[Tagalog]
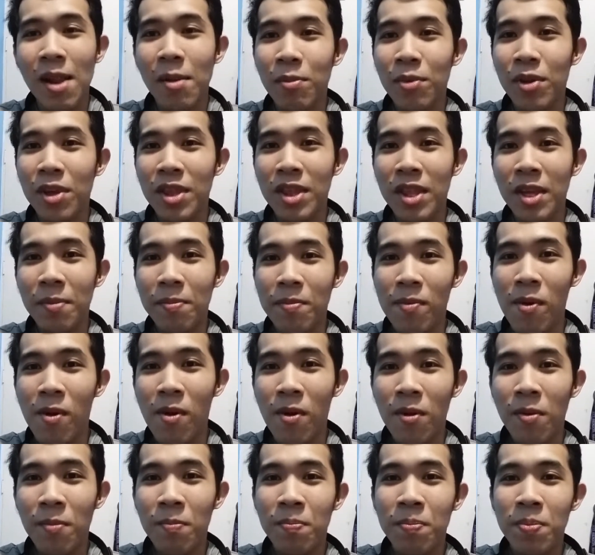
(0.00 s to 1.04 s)
Alam mo yung
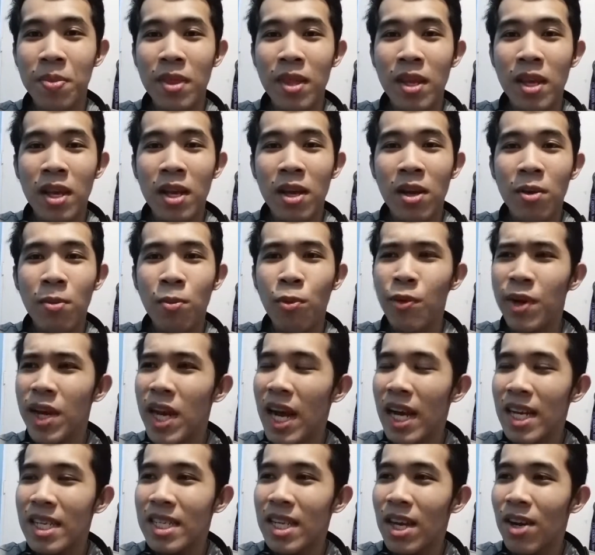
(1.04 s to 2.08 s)
tipong, buwi
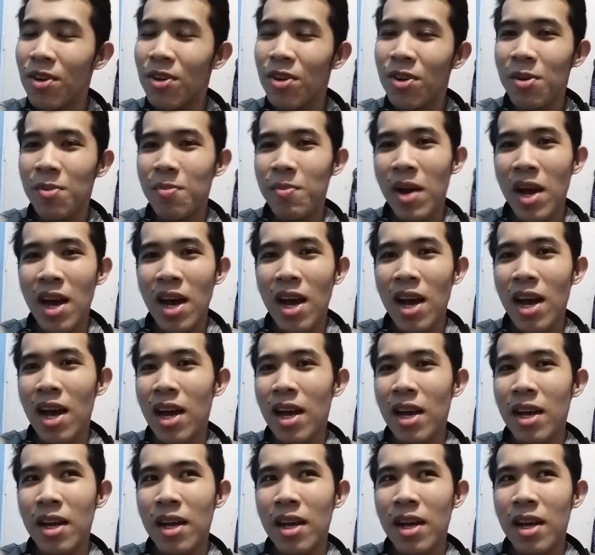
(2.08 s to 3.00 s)
na kasi ako ng mga